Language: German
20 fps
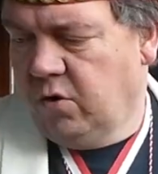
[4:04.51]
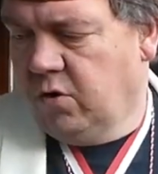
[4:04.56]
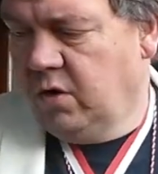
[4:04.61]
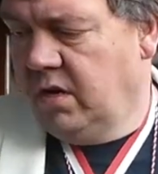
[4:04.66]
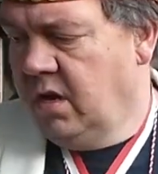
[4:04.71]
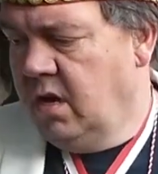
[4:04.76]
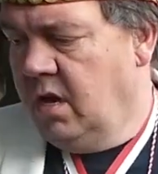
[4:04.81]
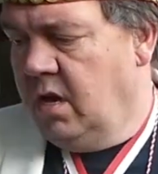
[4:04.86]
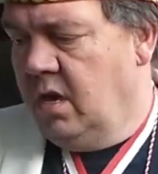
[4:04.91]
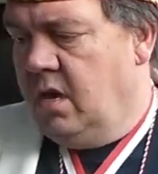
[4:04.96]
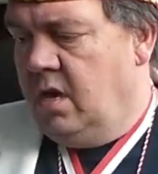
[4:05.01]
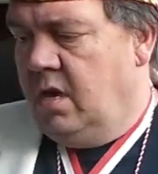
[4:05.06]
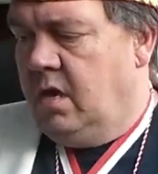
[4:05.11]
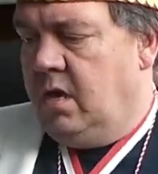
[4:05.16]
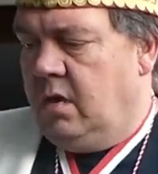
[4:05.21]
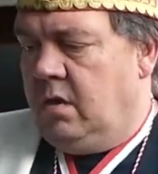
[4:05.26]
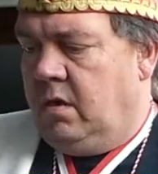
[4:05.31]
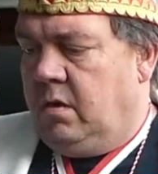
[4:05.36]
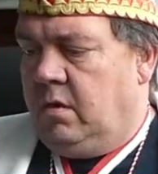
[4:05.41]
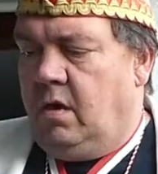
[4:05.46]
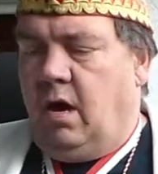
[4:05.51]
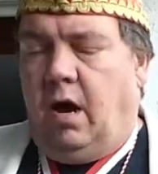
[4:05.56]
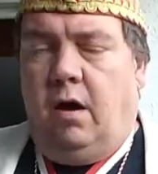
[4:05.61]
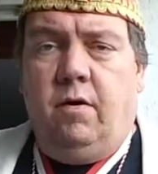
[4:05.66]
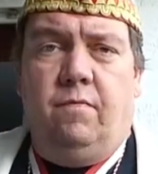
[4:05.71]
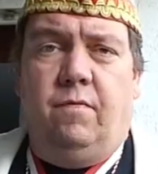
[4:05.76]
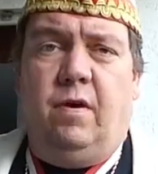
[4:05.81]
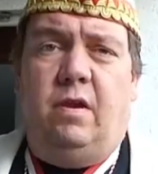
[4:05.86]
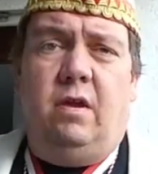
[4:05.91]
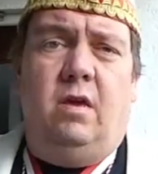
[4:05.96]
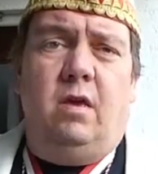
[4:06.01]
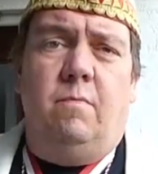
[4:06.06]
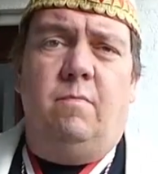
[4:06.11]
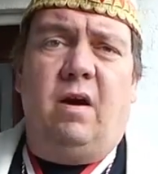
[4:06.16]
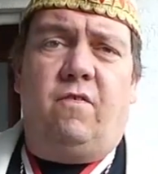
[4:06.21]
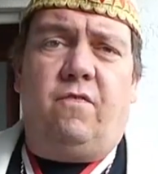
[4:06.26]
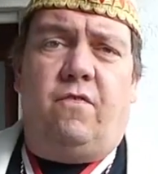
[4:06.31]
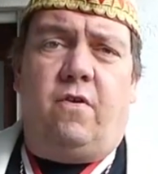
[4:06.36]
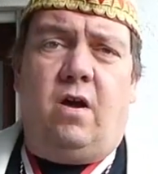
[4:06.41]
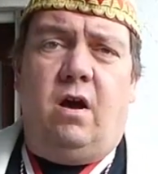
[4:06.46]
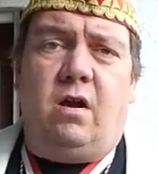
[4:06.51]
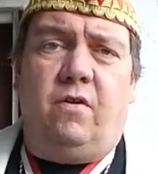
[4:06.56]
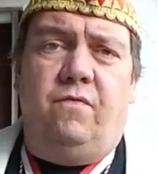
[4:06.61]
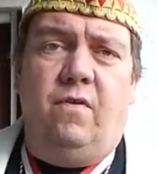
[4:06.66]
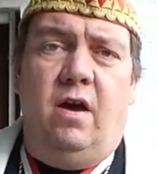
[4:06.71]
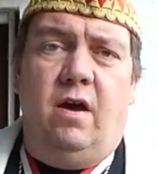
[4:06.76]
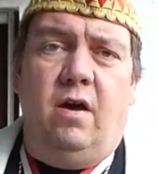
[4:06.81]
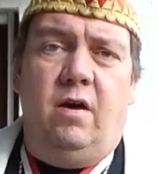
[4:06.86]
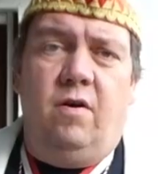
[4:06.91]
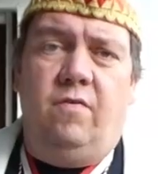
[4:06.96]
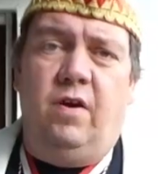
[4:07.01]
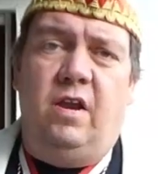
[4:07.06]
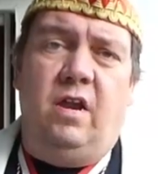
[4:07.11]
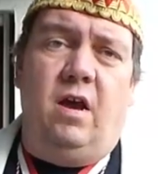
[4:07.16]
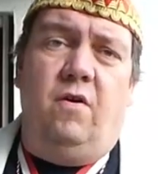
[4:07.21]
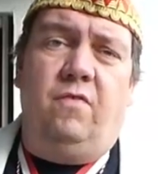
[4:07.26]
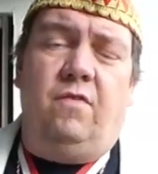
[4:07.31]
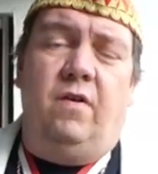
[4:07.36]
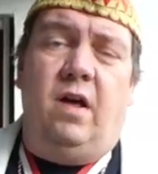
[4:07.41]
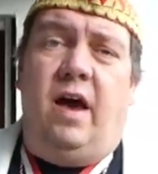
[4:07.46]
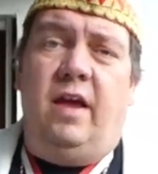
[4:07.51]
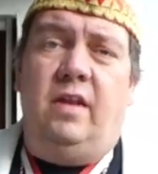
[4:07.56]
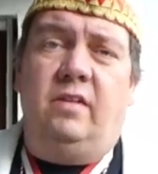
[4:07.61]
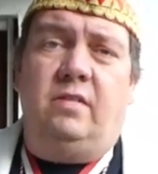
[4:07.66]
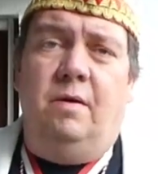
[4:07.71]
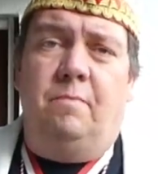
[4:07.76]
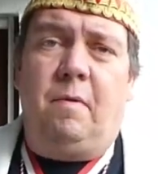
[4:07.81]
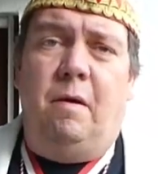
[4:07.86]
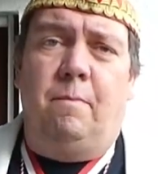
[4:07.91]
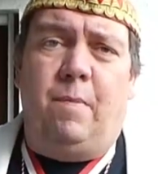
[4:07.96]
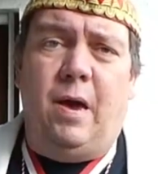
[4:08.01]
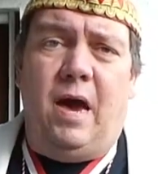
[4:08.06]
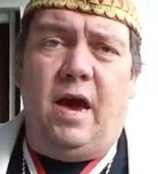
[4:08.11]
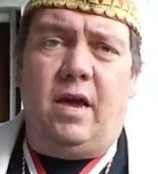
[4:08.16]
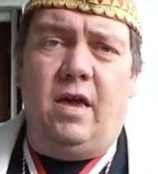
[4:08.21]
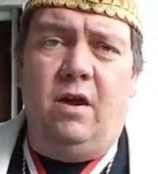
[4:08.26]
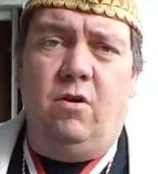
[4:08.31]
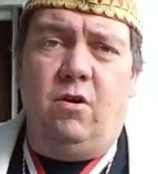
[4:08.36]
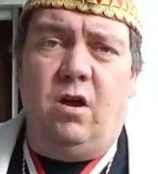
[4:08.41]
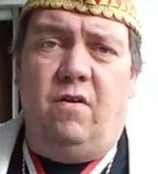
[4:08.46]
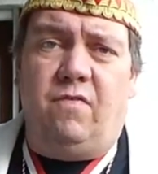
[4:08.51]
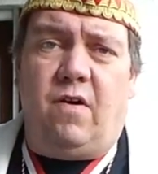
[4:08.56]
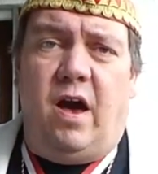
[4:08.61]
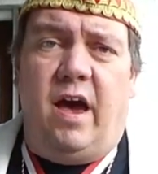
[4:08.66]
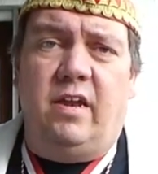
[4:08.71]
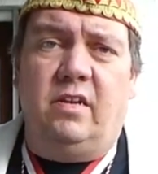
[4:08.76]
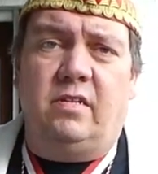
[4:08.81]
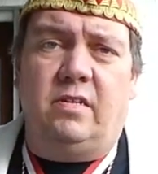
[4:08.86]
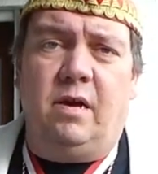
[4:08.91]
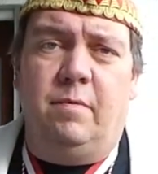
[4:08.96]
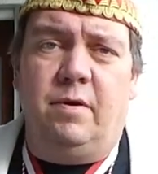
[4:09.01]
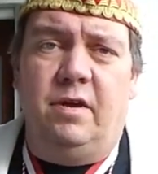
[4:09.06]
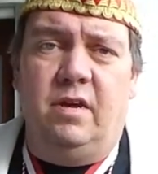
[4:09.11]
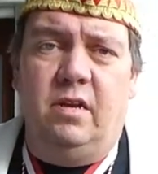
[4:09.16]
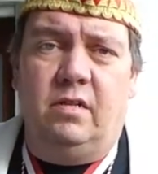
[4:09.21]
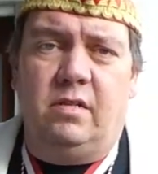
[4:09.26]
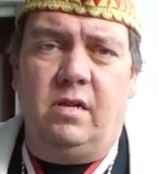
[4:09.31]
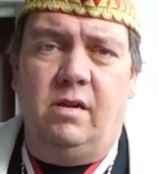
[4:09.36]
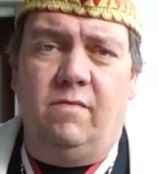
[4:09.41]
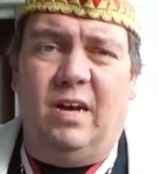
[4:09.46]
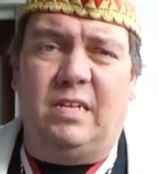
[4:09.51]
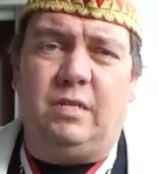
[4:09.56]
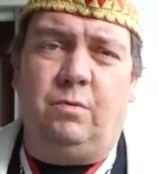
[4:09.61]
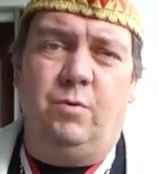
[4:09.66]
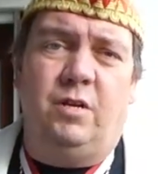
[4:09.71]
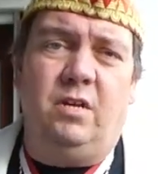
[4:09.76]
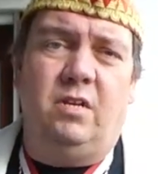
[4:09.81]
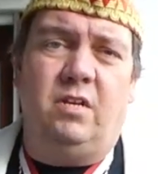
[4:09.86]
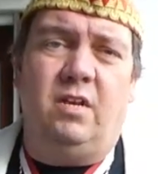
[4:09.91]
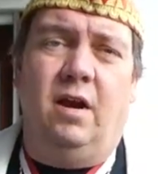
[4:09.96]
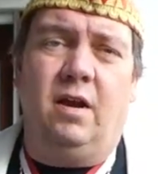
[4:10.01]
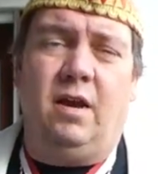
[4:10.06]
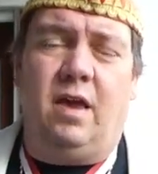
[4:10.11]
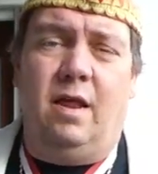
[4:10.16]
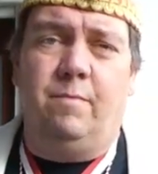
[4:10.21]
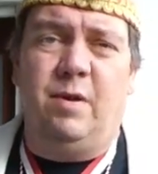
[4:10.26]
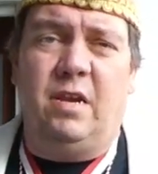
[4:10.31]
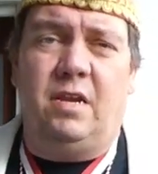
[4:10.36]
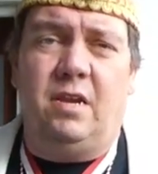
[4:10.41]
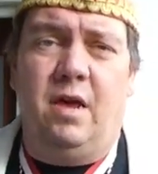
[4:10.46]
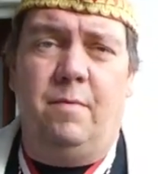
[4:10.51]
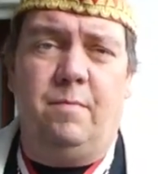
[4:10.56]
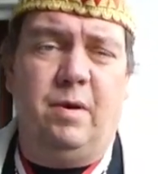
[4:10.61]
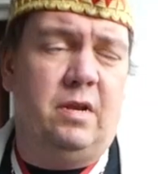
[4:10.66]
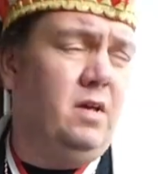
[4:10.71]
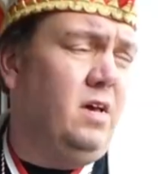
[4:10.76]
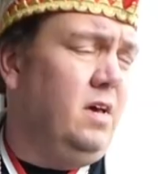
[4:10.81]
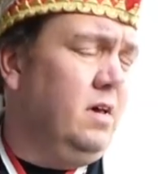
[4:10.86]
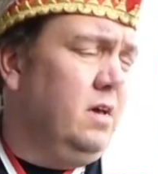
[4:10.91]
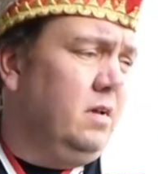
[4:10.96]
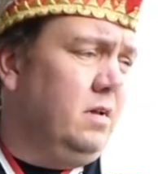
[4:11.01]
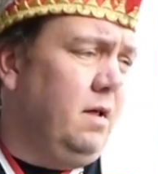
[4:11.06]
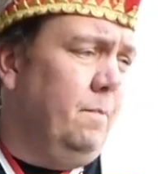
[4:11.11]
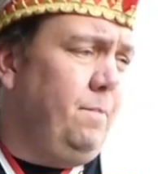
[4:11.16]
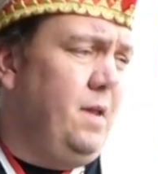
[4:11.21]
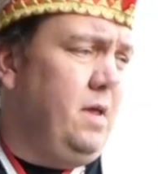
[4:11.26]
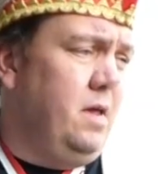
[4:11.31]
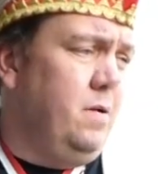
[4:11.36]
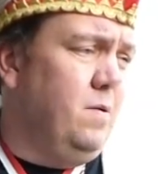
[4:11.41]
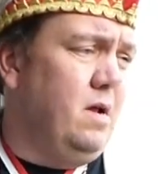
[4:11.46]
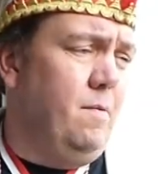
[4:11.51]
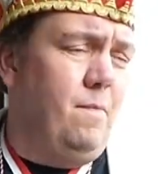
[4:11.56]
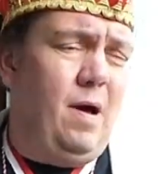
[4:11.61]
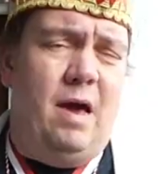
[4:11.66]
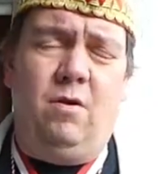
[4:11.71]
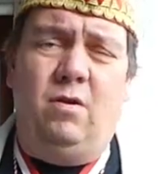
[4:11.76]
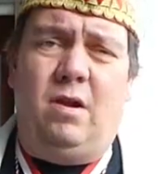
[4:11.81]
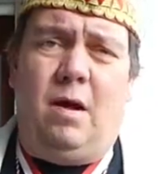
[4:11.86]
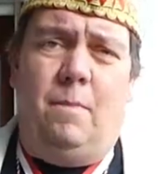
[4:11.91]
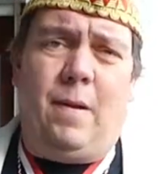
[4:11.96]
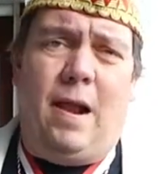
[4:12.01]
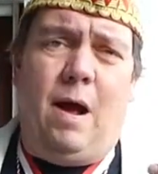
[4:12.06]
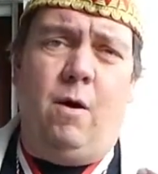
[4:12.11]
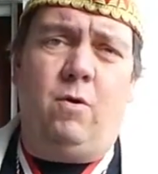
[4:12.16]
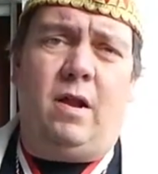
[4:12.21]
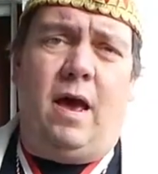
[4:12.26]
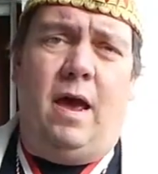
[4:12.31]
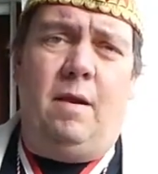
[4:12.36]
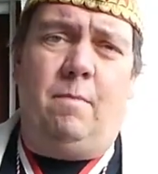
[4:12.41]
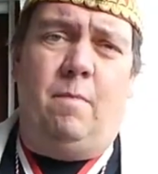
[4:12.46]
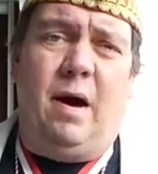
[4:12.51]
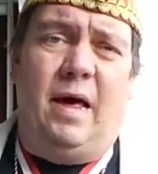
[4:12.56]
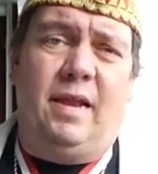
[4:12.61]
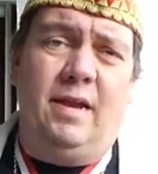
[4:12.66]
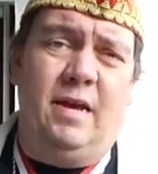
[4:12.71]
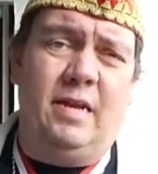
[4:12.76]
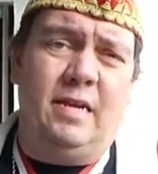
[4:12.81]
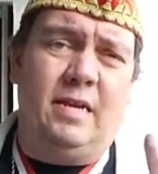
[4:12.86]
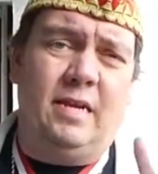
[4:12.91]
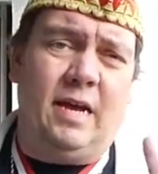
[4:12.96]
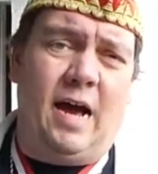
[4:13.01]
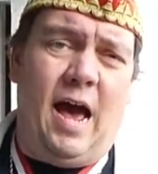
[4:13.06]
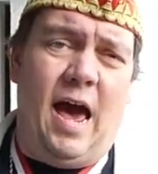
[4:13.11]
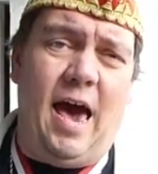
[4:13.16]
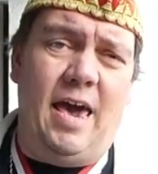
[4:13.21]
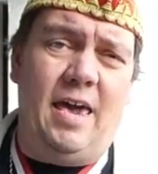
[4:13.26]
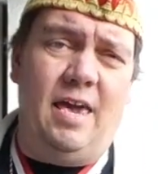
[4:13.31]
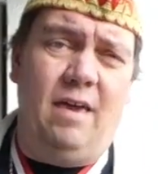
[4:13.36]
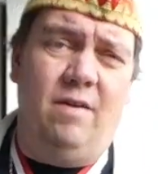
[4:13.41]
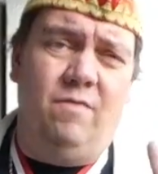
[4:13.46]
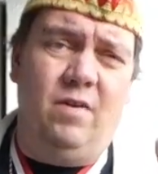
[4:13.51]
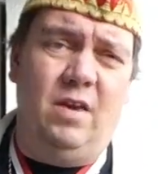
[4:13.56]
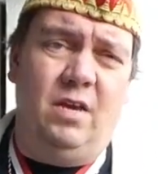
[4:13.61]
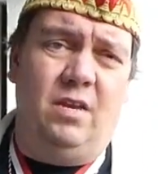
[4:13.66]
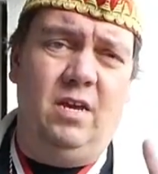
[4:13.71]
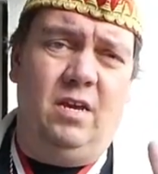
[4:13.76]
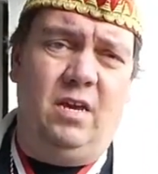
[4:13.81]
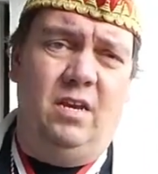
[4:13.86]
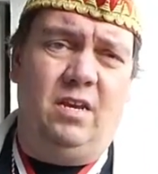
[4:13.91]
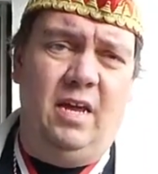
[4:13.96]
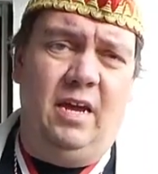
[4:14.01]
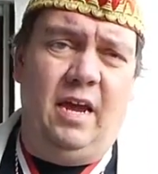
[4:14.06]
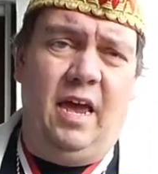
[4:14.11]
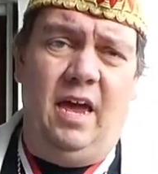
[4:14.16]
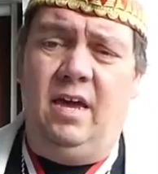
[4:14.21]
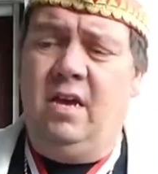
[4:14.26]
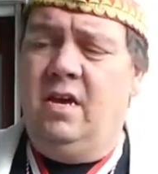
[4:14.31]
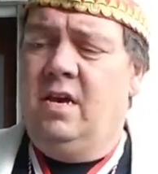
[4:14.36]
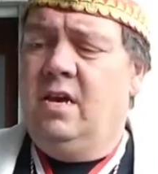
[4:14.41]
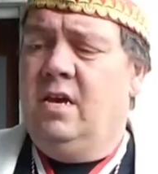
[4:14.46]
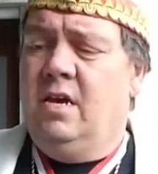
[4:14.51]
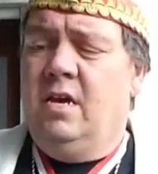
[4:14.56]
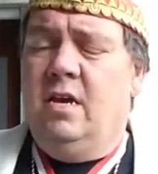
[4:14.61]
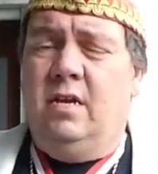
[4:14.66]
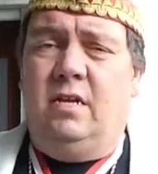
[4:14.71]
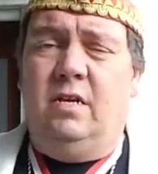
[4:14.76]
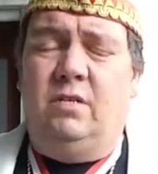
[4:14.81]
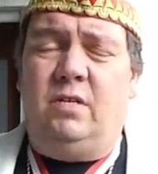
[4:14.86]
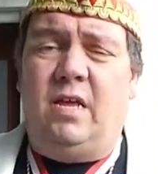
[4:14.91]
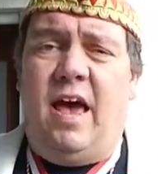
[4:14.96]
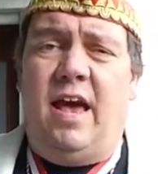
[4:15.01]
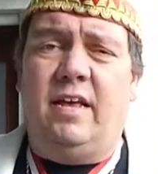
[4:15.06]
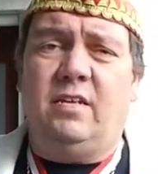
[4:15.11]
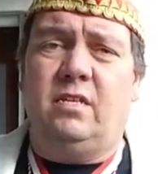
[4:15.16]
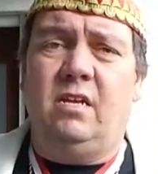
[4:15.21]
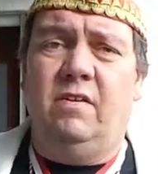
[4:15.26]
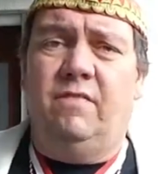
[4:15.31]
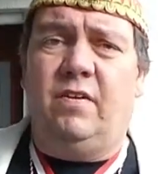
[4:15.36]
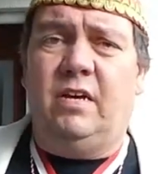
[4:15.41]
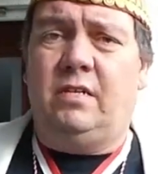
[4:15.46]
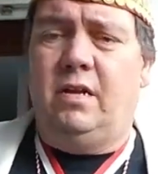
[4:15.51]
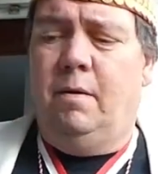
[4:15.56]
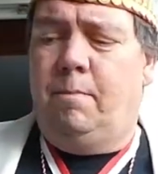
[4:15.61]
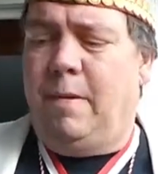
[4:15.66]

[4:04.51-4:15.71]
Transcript: Und ja, wenn ich immer gefragt wäre, wenn ich auf einen einsamen Berg gehe oder auf eine einsame Insel, was würde ich dann gern mitnehmen, dann bin ich immer der Meinung, da braucht ein Mann drei wichtige Dinge. Das erste, was er